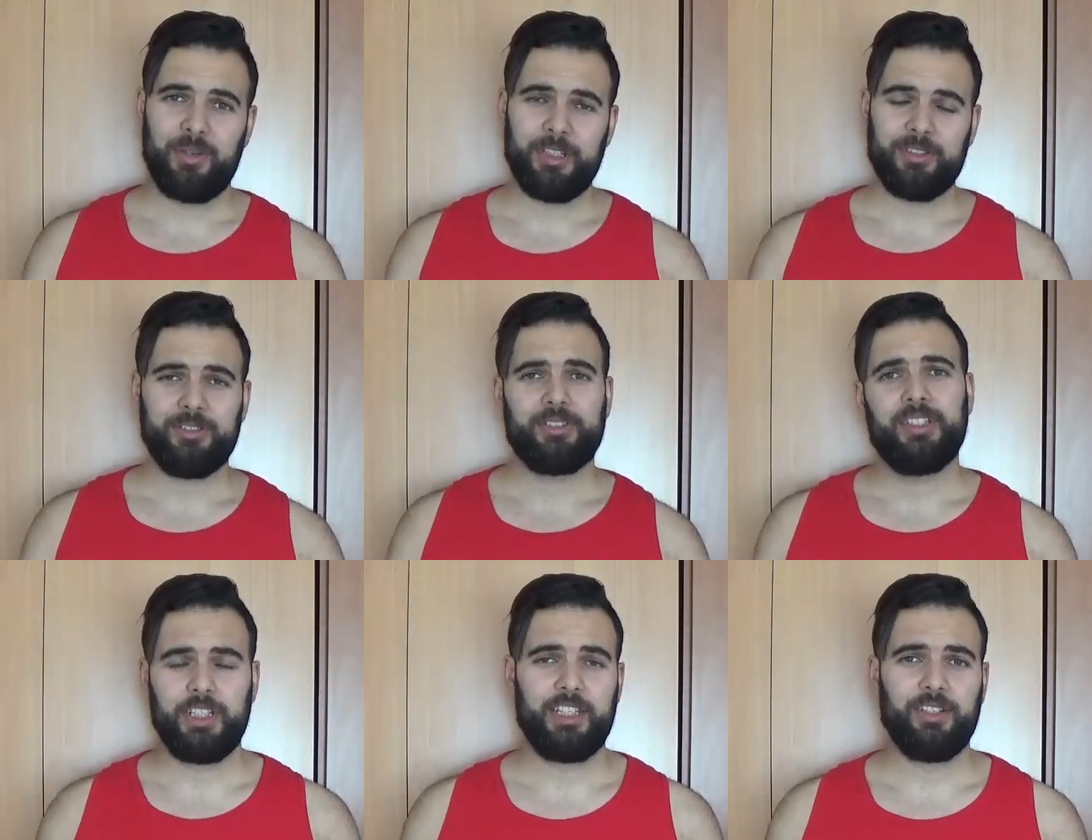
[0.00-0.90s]
amigos,
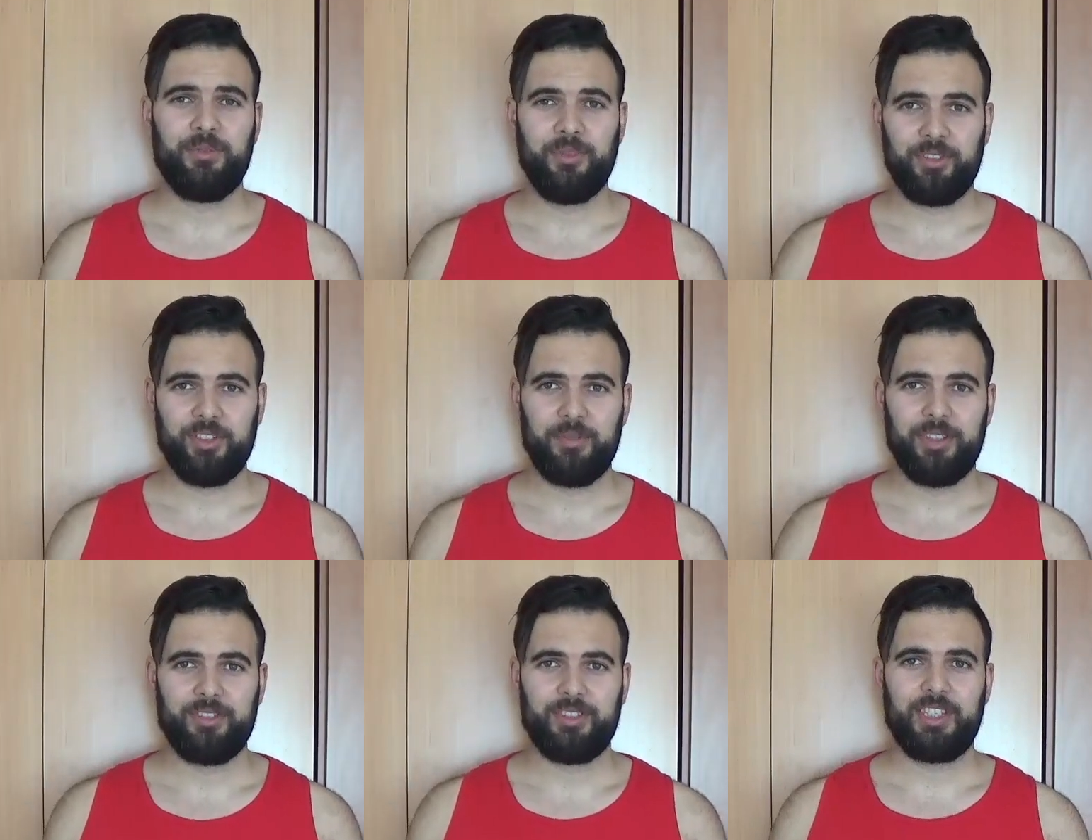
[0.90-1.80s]
ya tengo un montón de
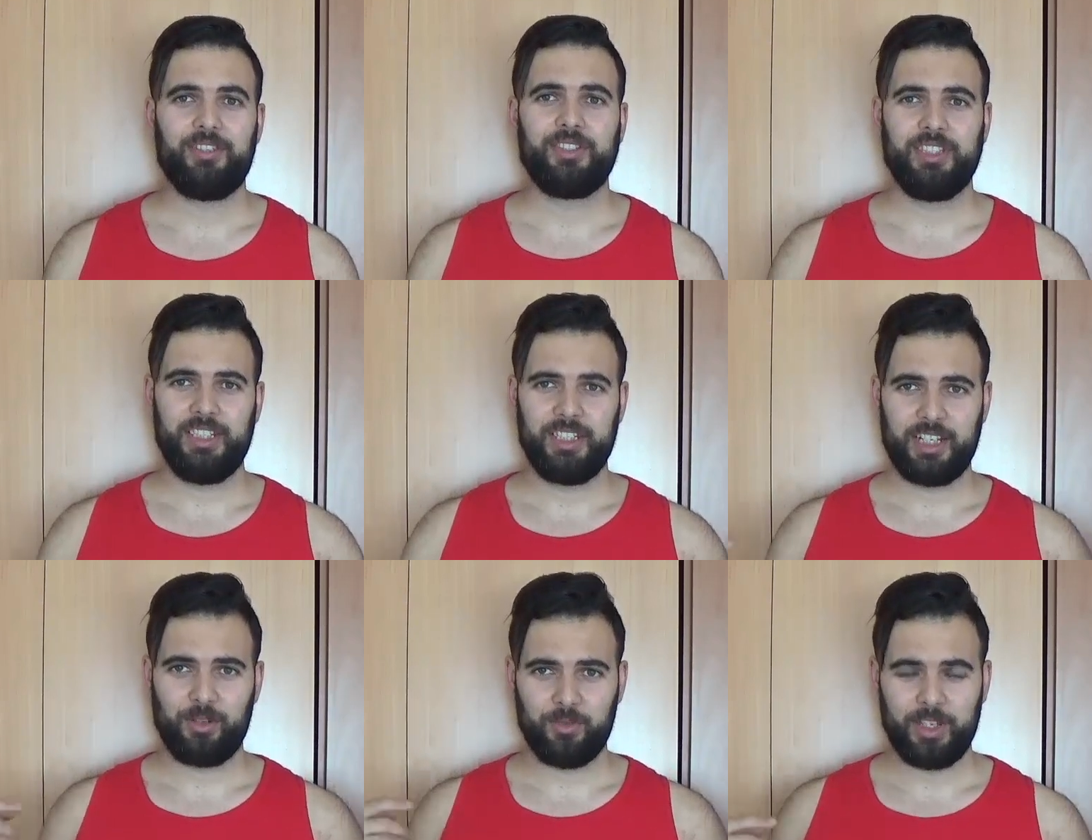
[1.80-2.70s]
vídeos de ellos, si
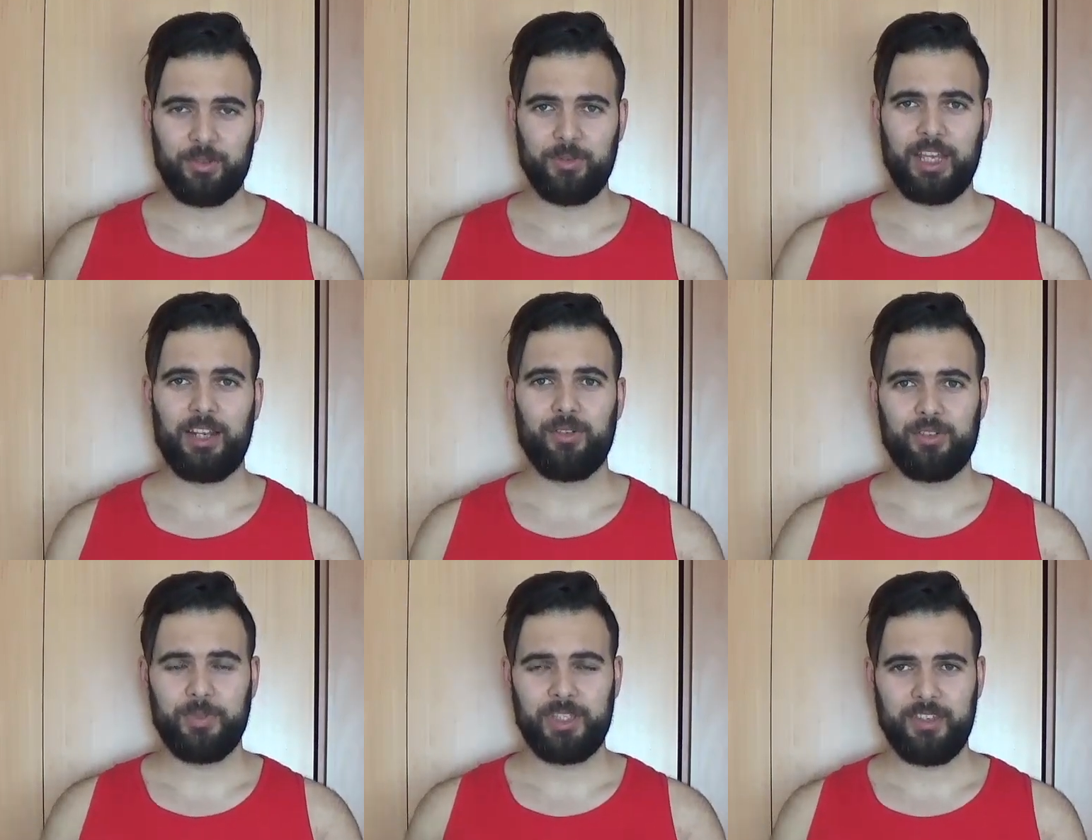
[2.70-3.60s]
tenéis alguna duda,
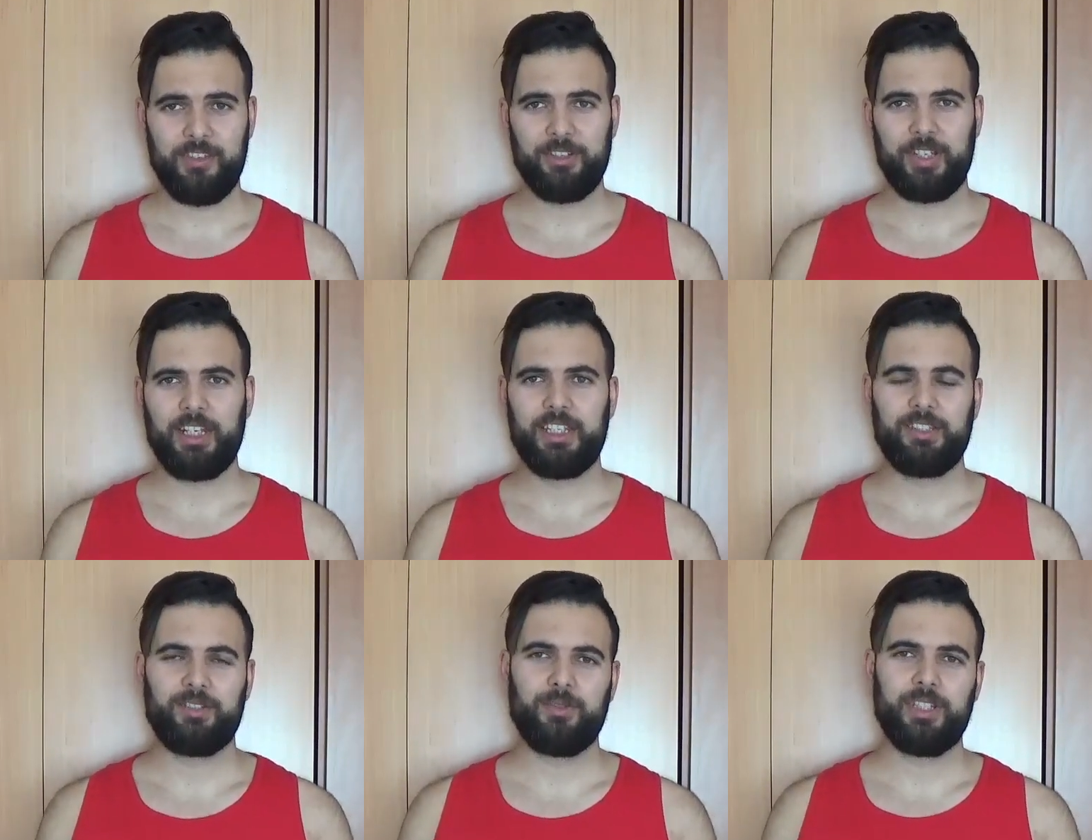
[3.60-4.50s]
algo específico que queréis
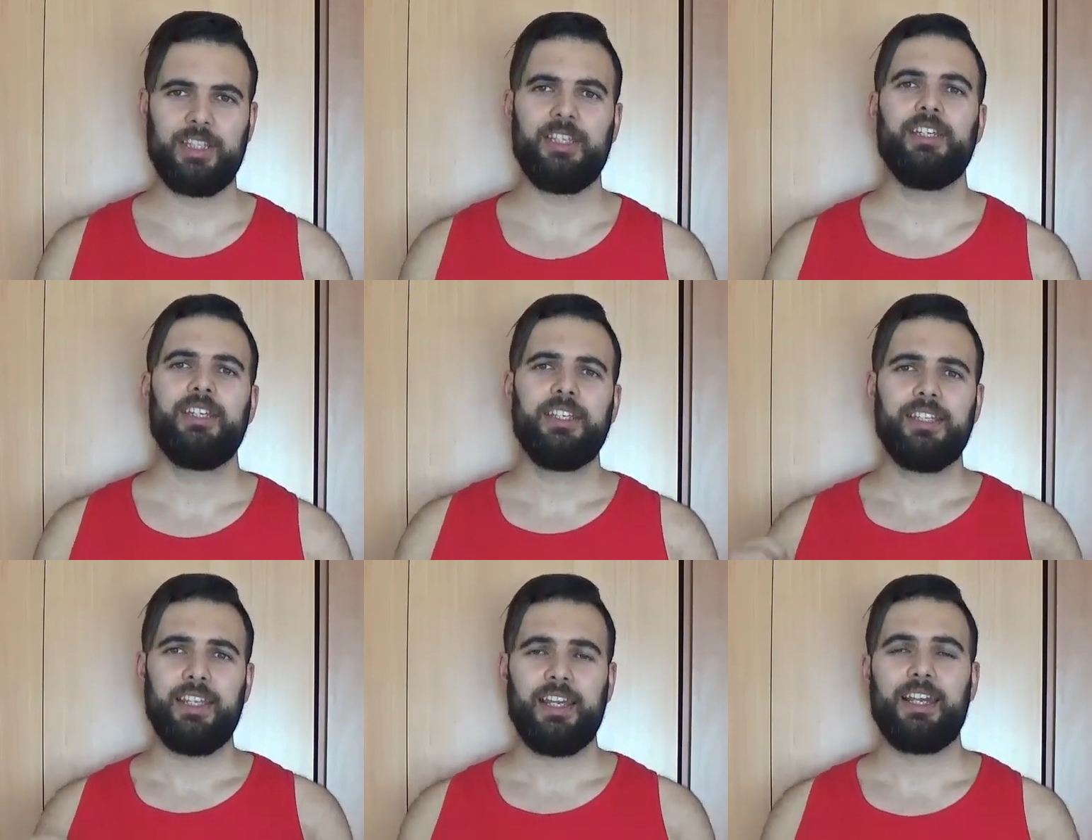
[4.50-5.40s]
que os cuente,
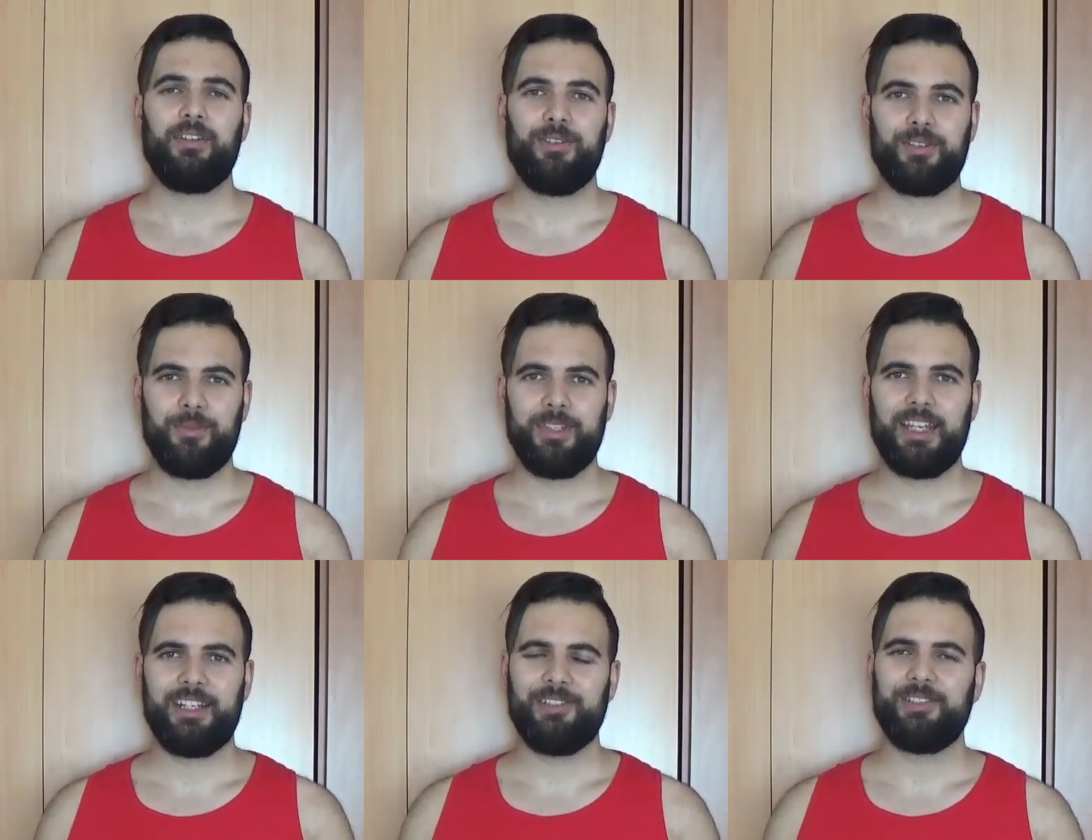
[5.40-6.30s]
dejadlo en los
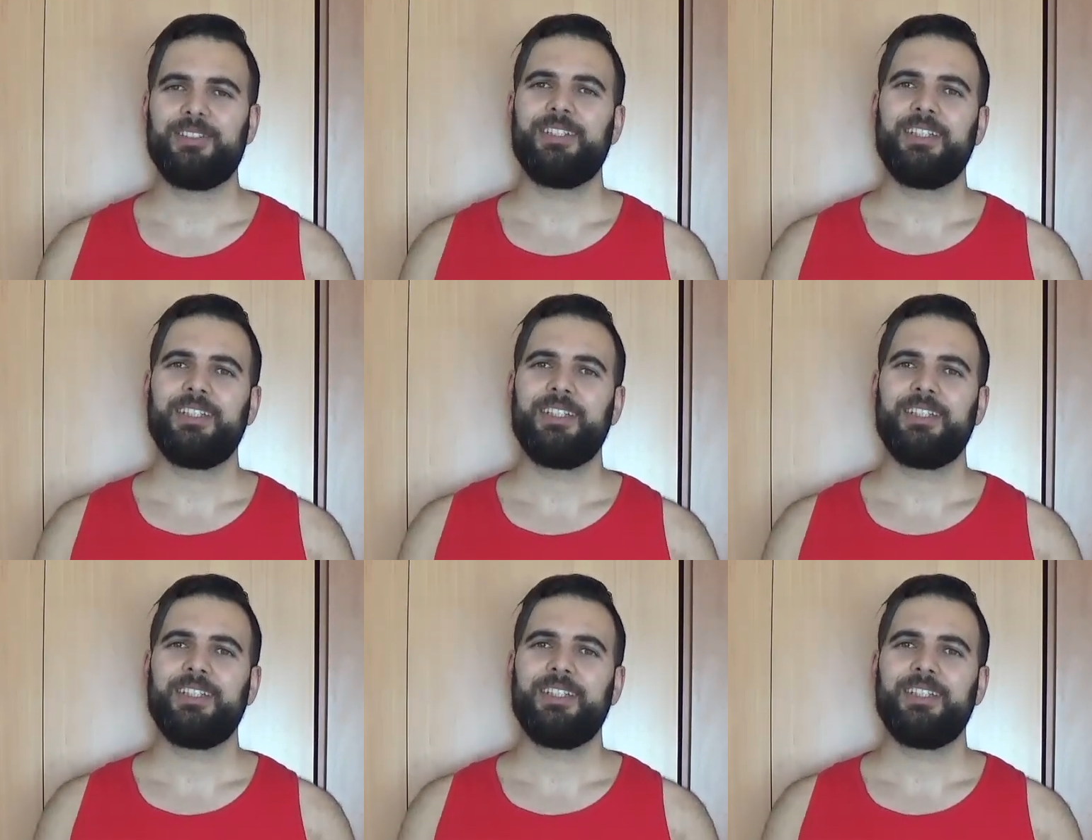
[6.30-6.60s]
comentarios.